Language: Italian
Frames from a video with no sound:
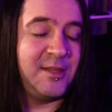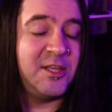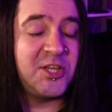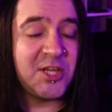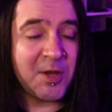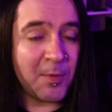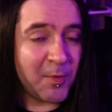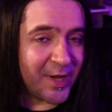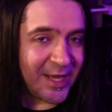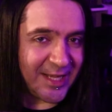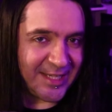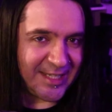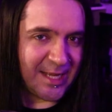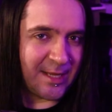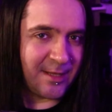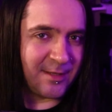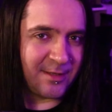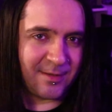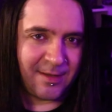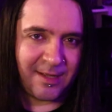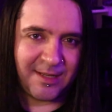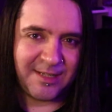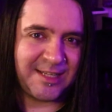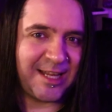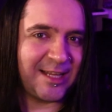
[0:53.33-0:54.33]
Diciamo che
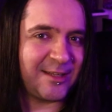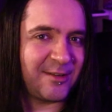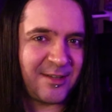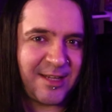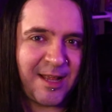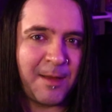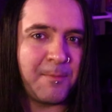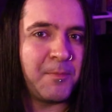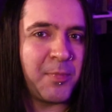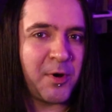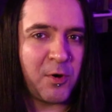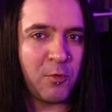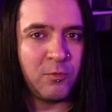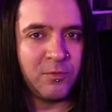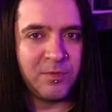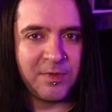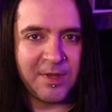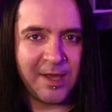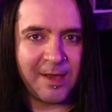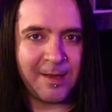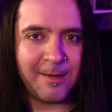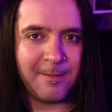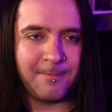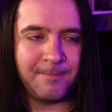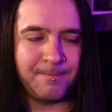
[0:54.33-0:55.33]
è stato sempre
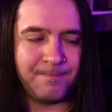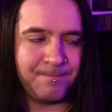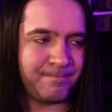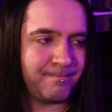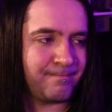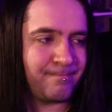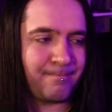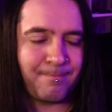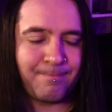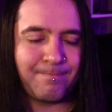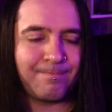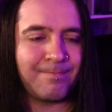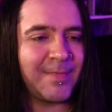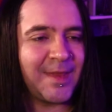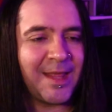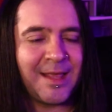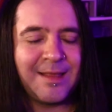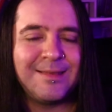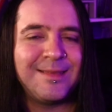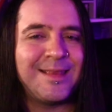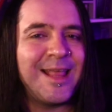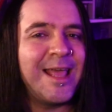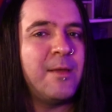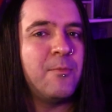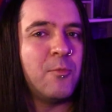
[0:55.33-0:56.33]
un
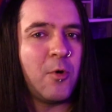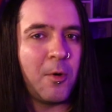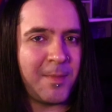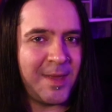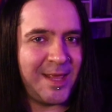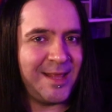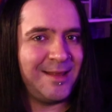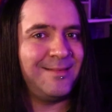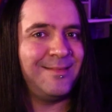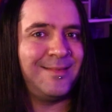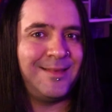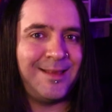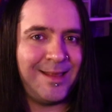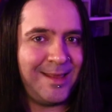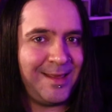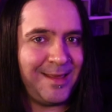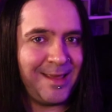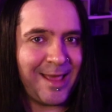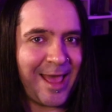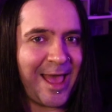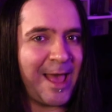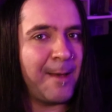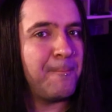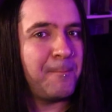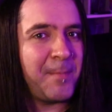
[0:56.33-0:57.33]
dei
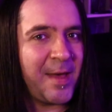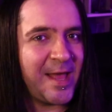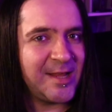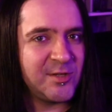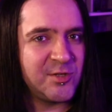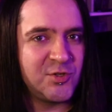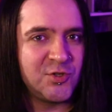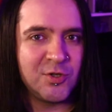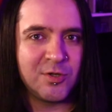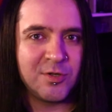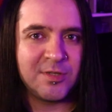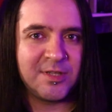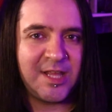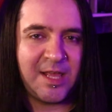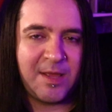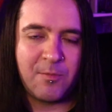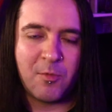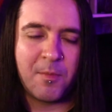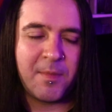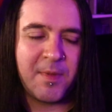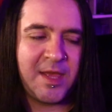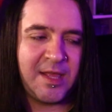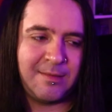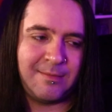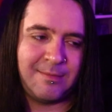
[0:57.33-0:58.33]
momenti è peggio, dei
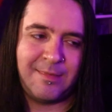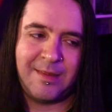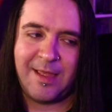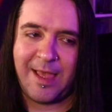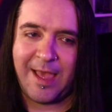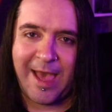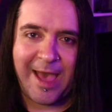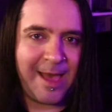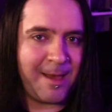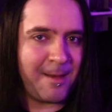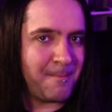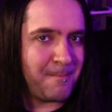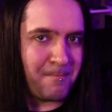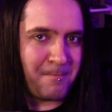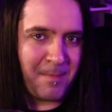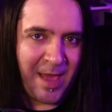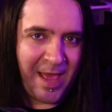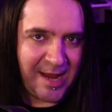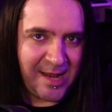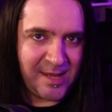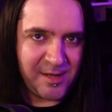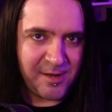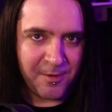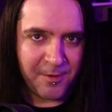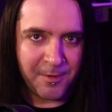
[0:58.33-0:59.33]
momenti è
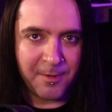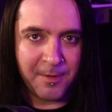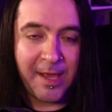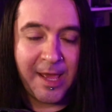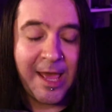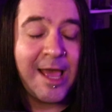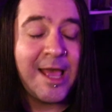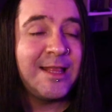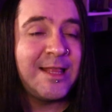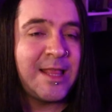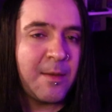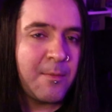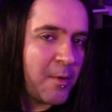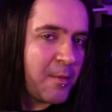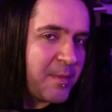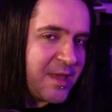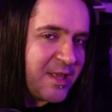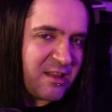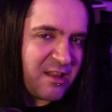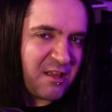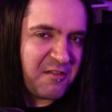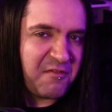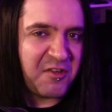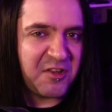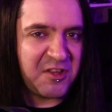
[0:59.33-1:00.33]
meglio e dei
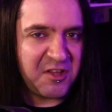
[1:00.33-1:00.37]
momenti